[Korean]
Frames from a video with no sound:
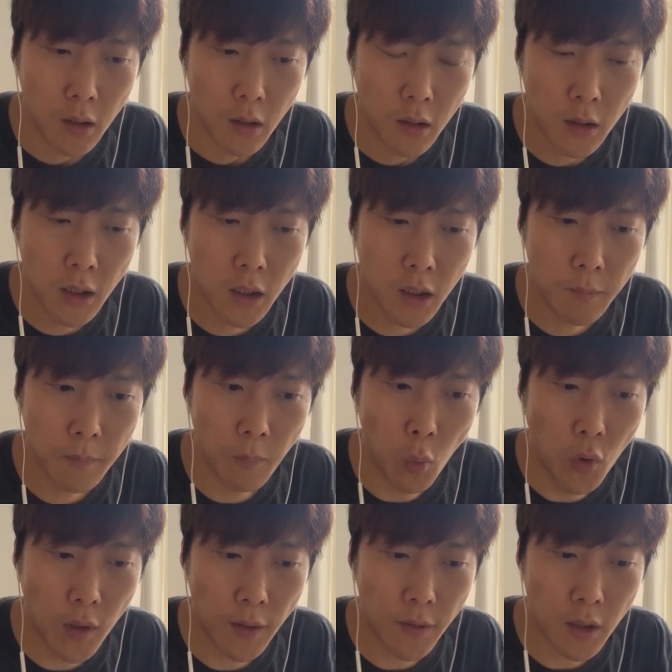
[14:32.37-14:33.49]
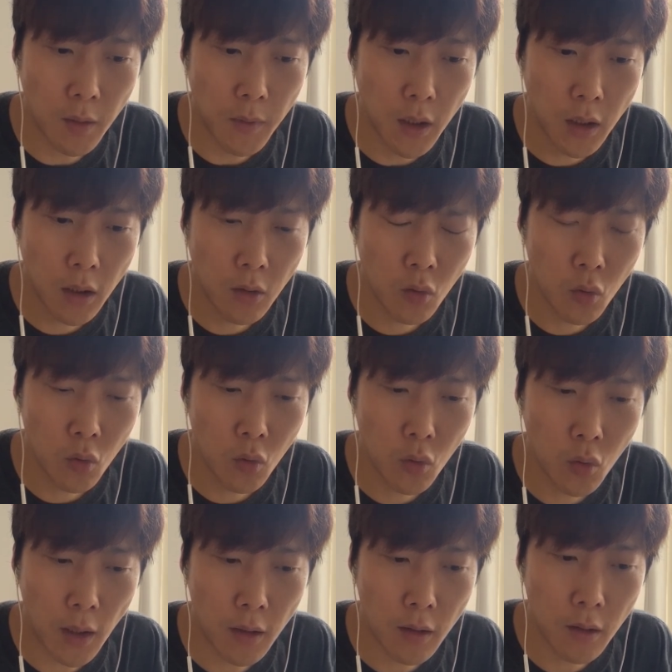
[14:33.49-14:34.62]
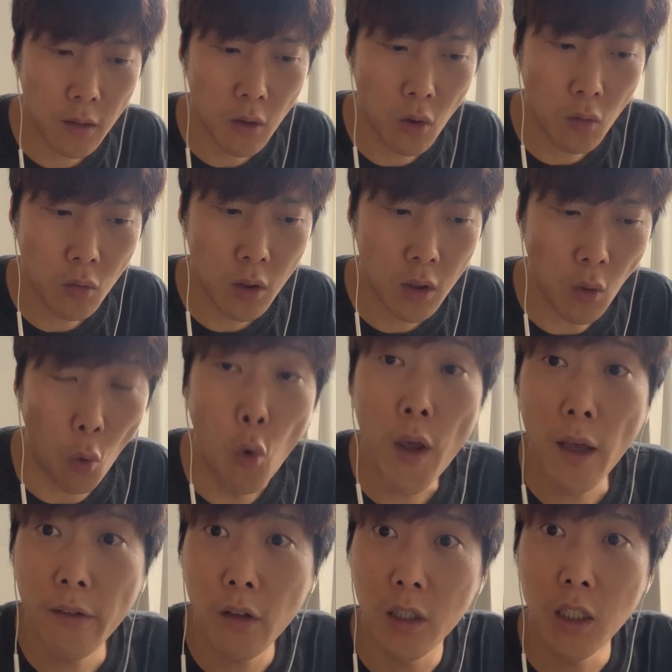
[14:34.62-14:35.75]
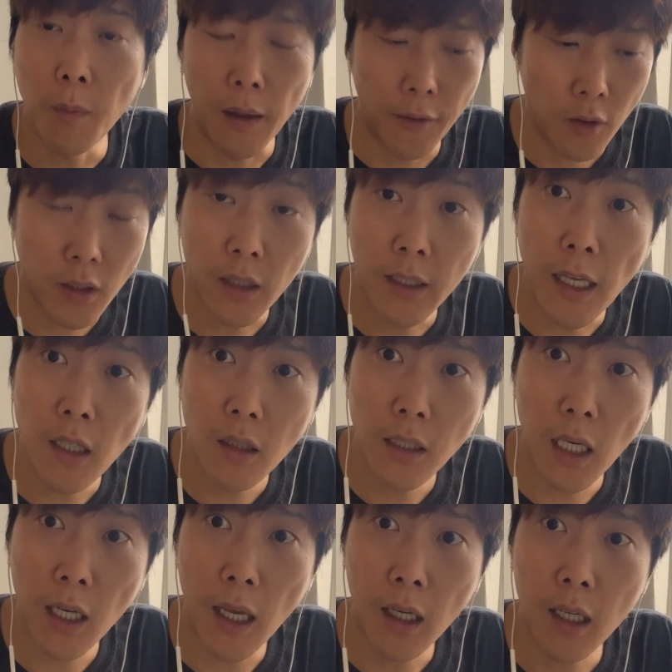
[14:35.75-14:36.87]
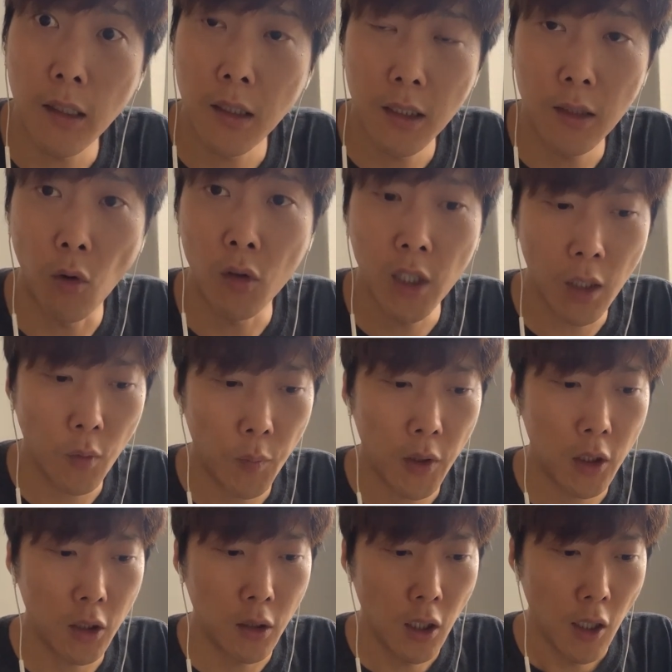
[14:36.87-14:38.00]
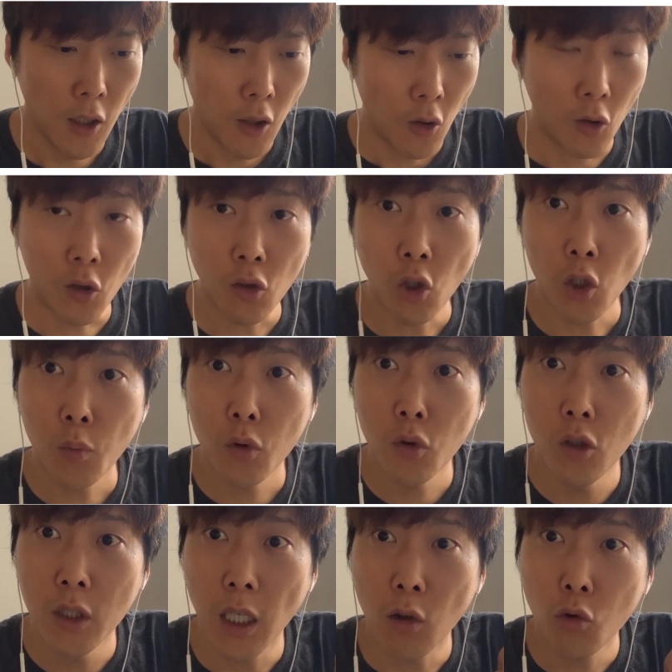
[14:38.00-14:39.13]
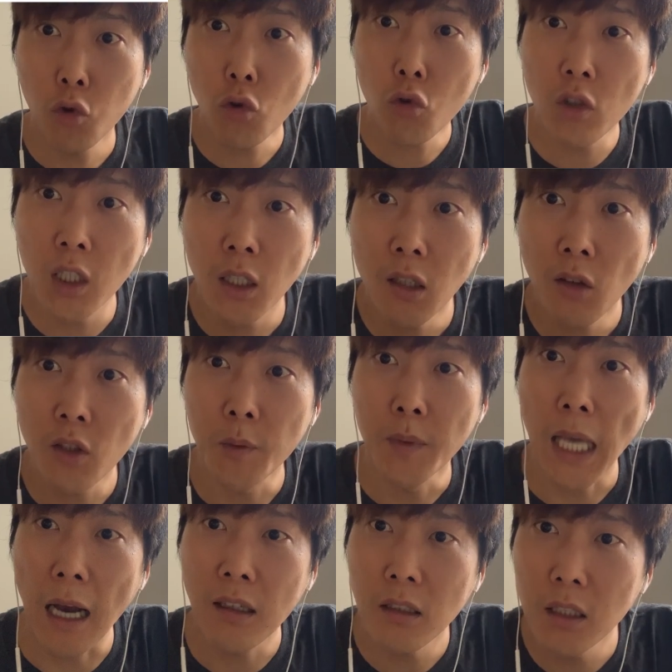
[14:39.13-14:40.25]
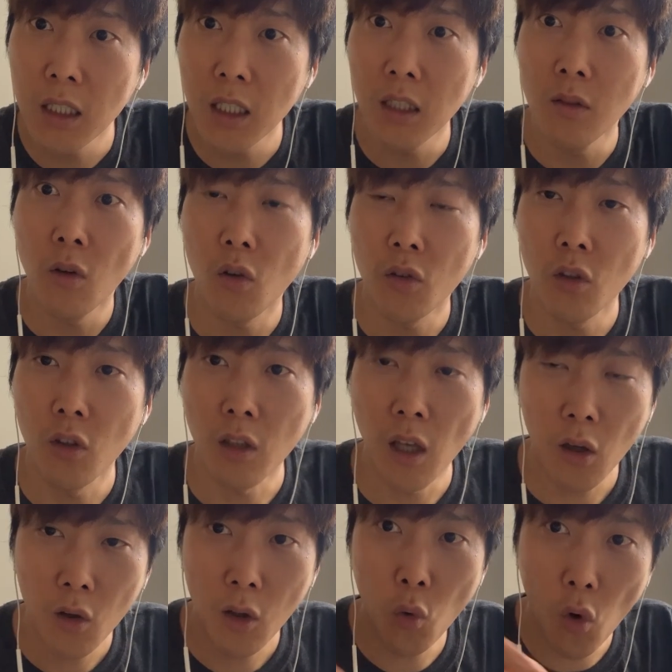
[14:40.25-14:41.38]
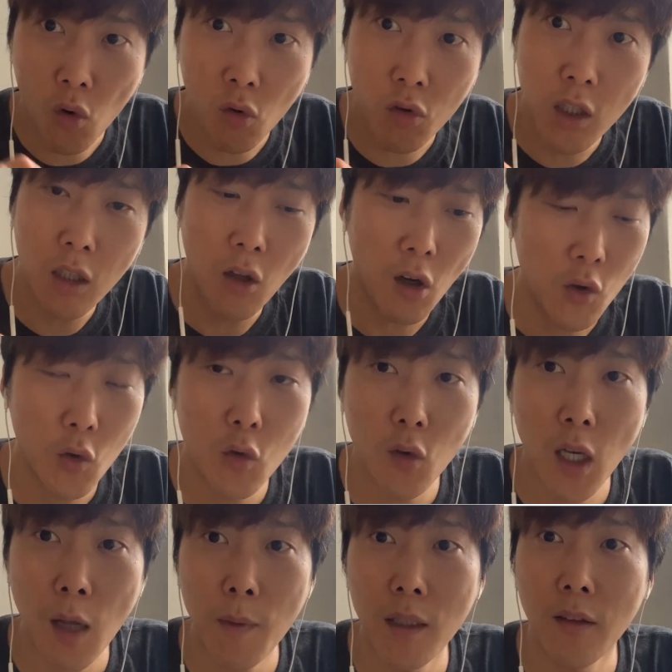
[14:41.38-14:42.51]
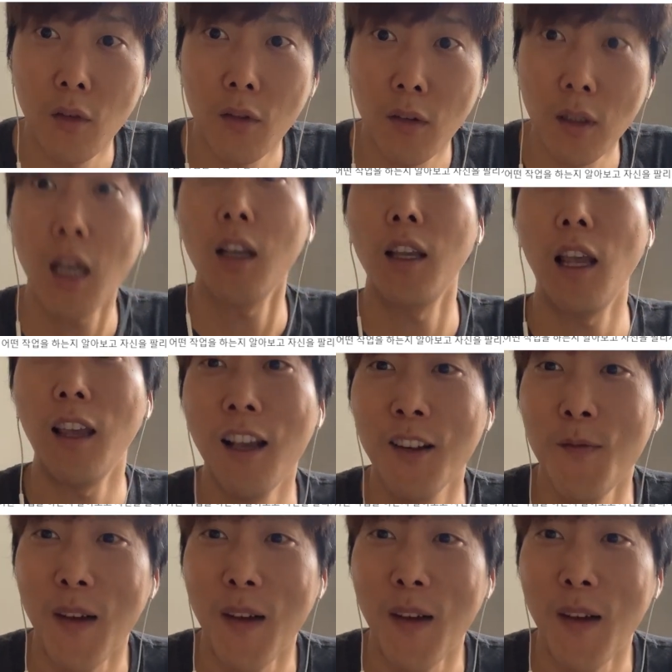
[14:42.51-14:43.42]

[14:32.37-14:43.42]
지금 모르겠어요. 지금 이 친구 같은 경우는 이게 오해해서 듣지 마세요. 제가, 약간 어떻게 보면은 어떤 여러분을 제가 쿡쿡 찔러서 지금 자극을 시키는 거거든요. 콕콕 찔러가지고 가만히 있어서 딱 깨게끔